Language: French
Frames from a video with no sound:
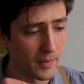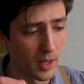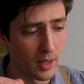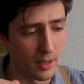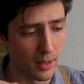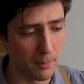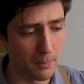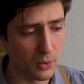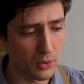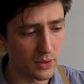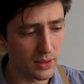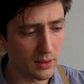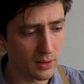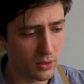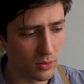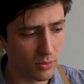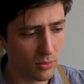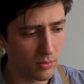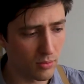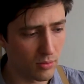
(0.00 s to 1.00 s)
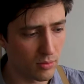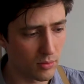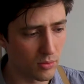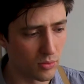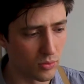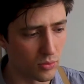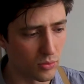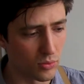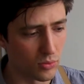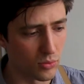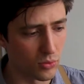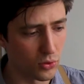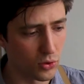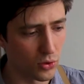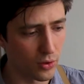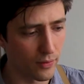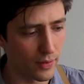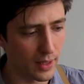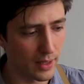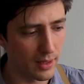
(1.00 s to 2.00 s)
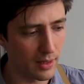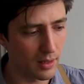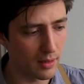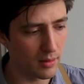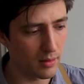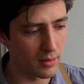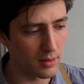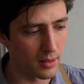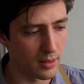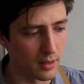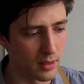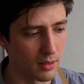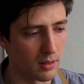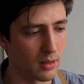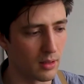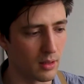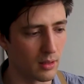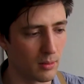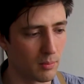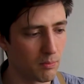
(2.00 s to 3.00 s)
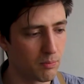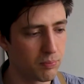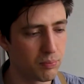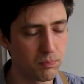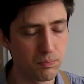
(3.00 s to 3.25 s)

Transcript: la position du, chevalet lorsqu'il est